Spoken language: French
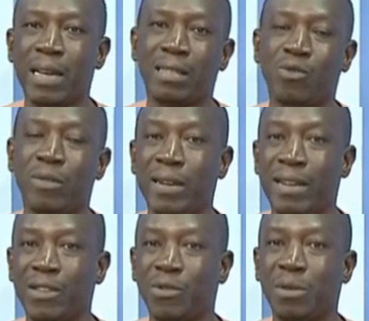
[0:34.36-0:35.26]
pour aller dans
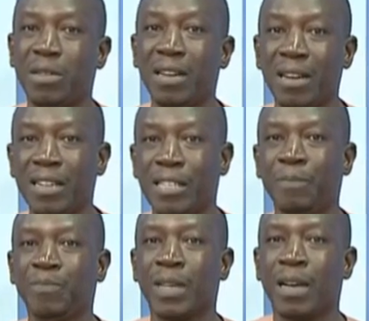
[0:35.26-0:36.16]
le sens d'une
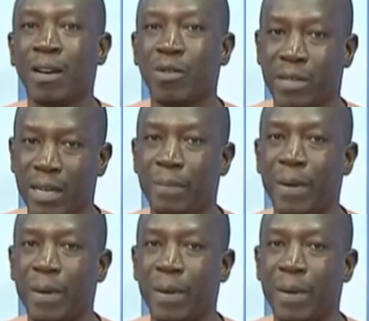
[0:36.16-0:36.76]
validation de leur liste.